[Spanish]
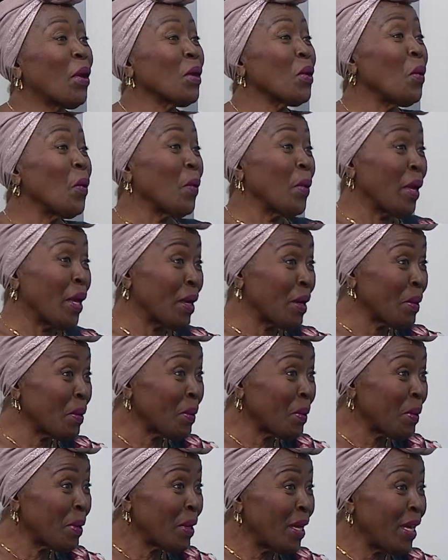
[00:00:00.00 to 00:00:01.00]
el
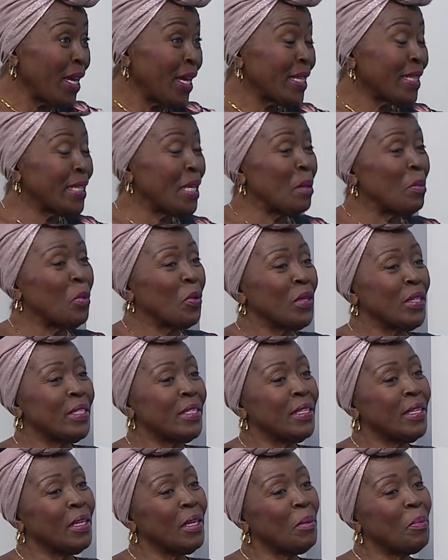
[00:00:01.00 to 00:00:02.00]
gobierno del
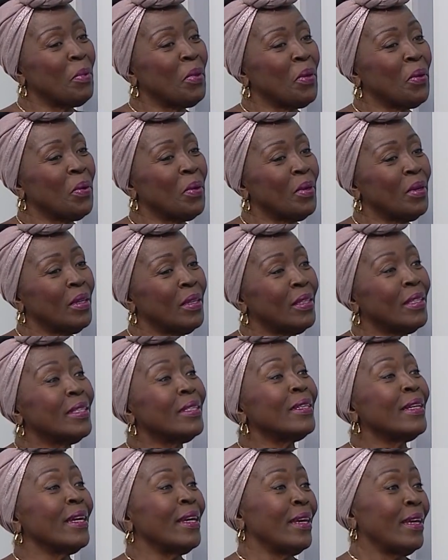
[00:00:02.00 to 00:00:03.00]
municipio,
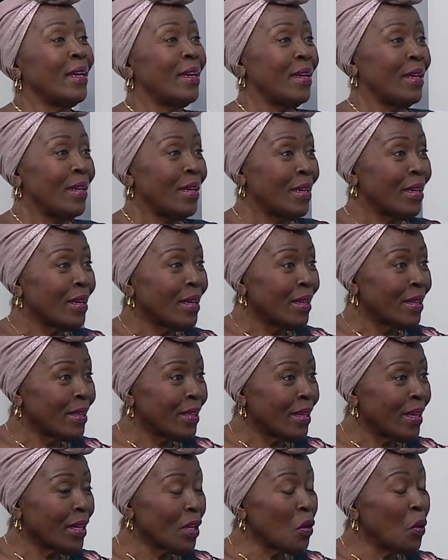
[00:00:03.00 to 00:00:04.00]
eh,
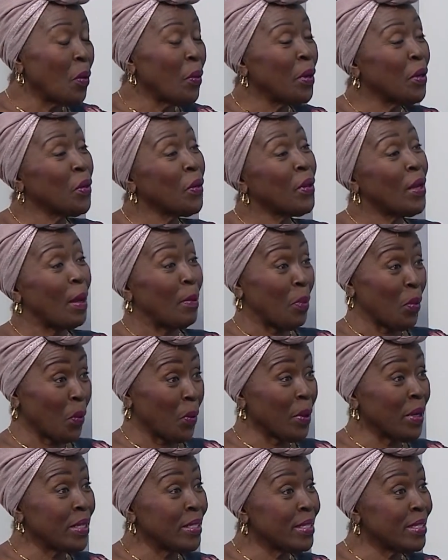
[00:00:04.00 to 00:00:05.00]
el gobierno de la
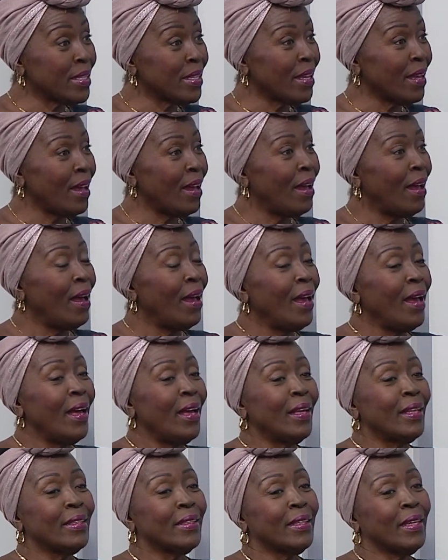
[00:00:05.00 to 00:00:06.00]
provincia,
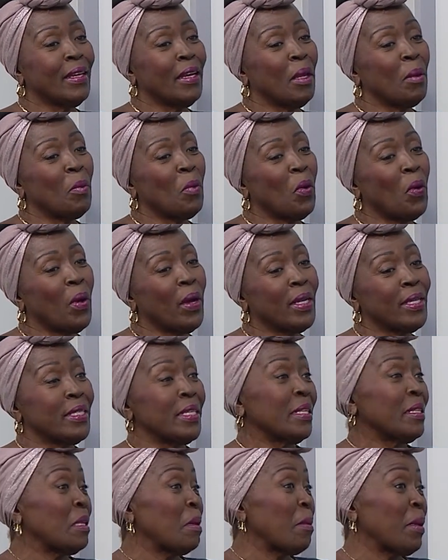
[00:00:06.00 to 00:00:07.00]
tenemos el
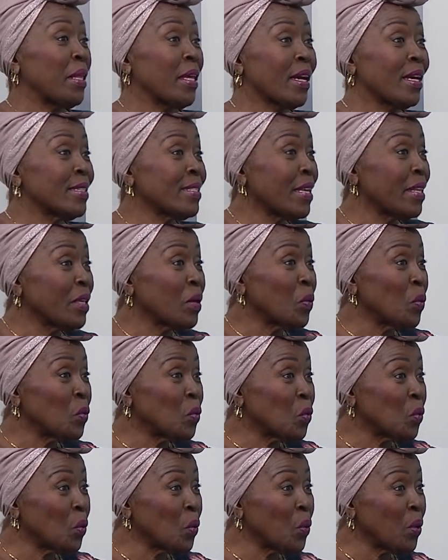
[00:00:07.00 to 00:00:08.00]
sistema de casas de
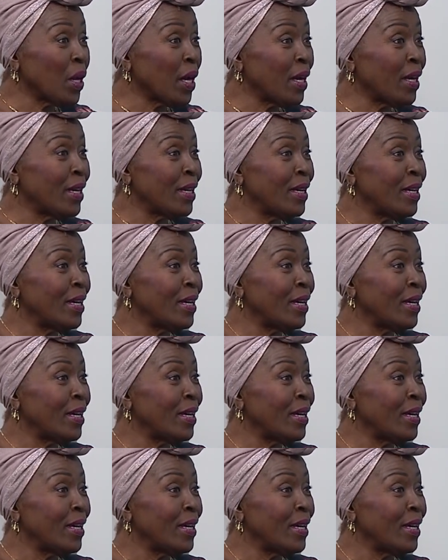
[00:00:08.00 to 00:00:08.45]
cultura,